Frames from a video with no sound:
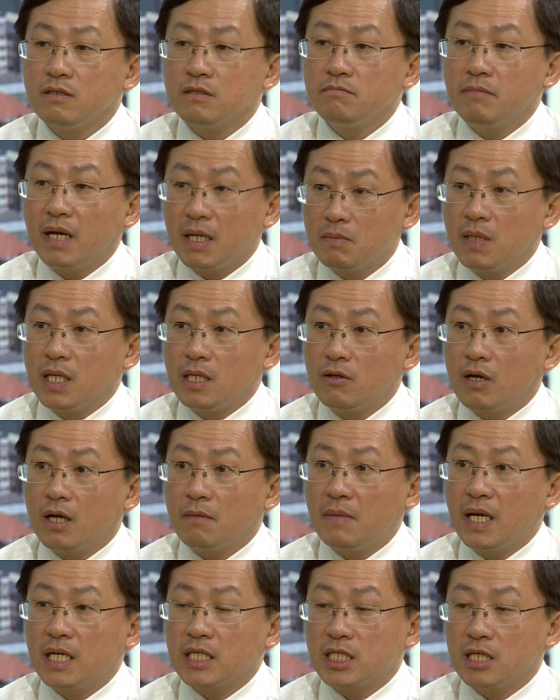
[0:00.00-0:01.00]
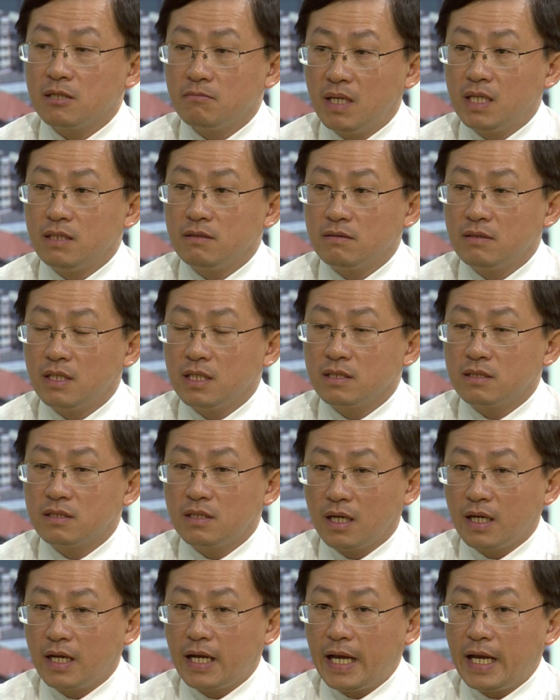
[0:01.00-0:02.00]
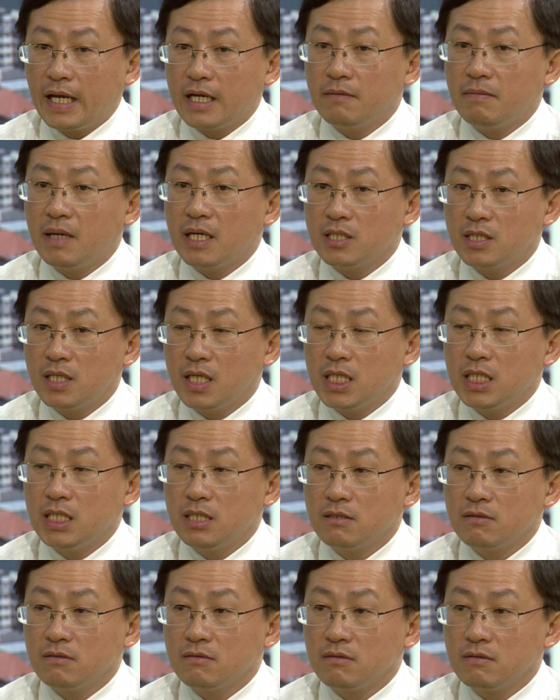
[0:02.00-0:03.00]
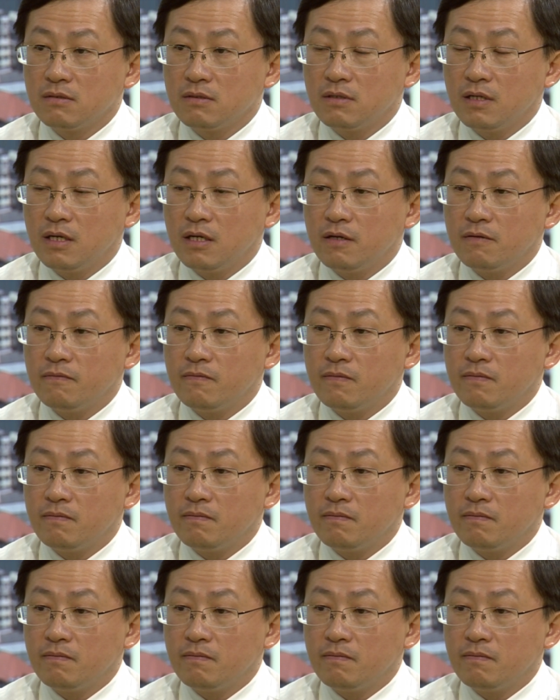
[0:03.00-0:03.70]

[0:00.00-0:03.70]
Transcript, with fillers: mắc bệnh hoặc mang gen bệnh thì tất cả các bác sĩ uh,